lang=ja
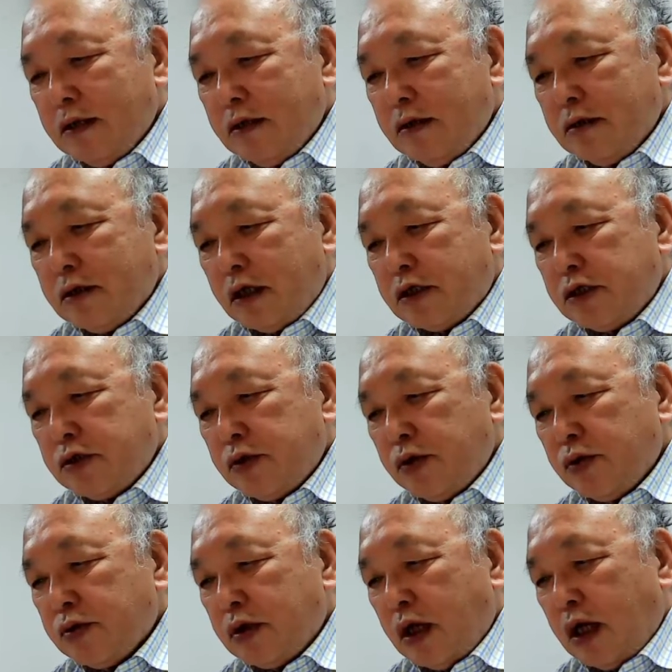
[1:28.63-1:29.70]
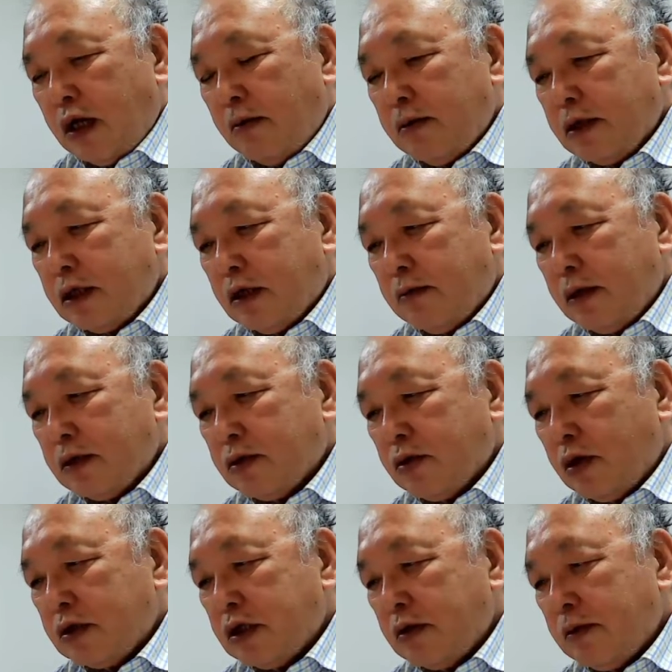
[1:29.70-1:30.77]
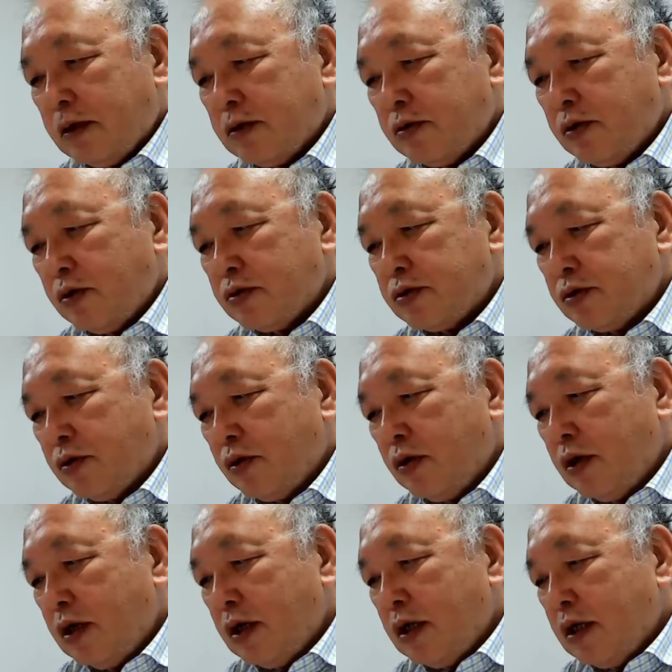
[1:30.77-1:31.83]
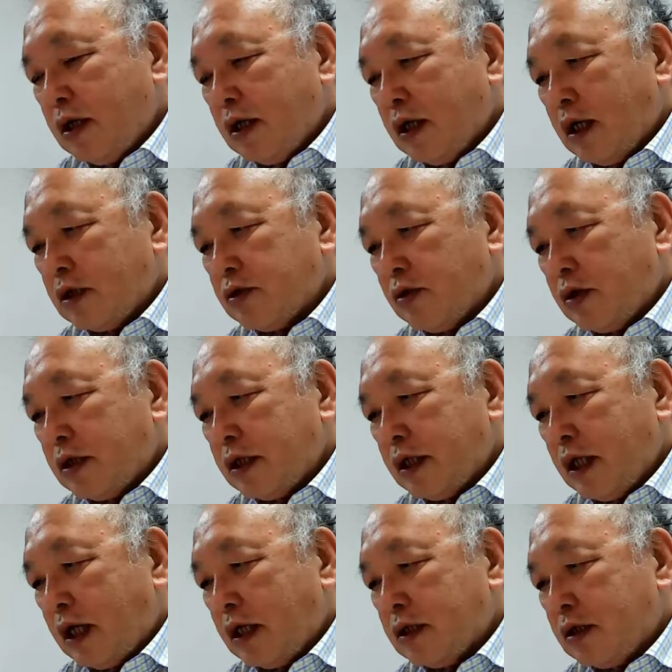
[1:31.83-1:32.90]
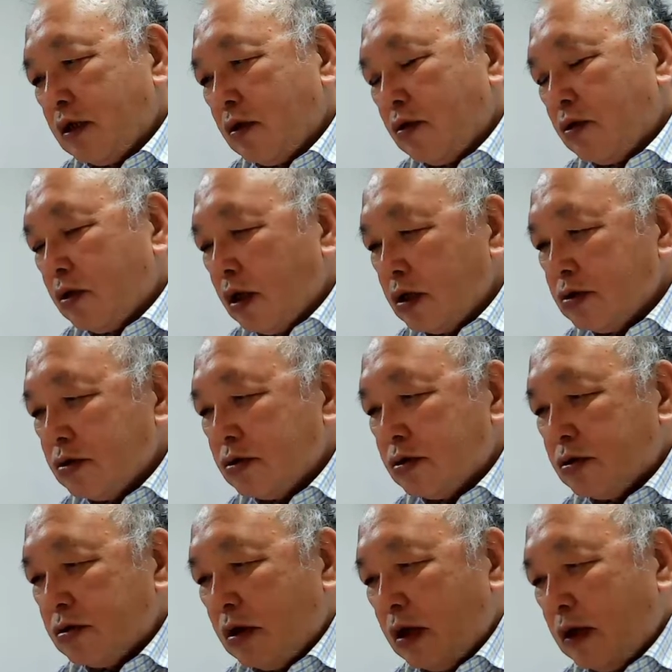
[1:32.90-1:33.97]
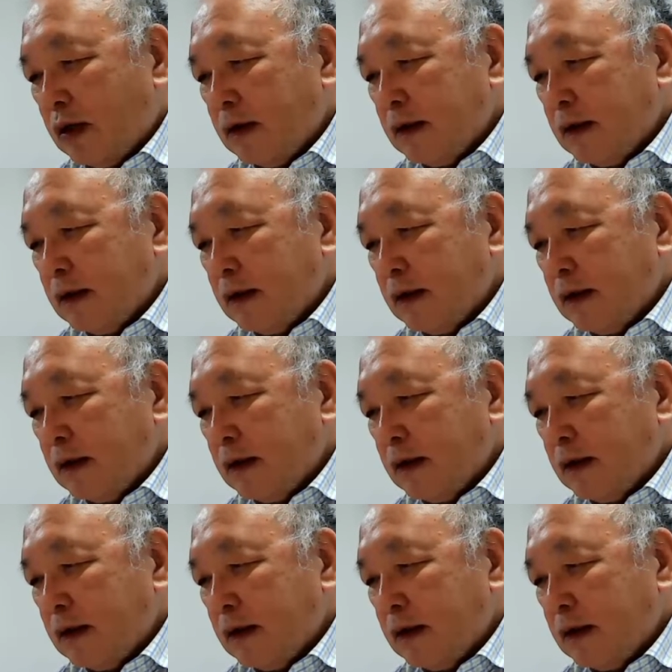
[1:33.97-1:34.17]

写真のようなアメリカ版とアジア版の表示の画像が出来上がった。コラージュっていうのは、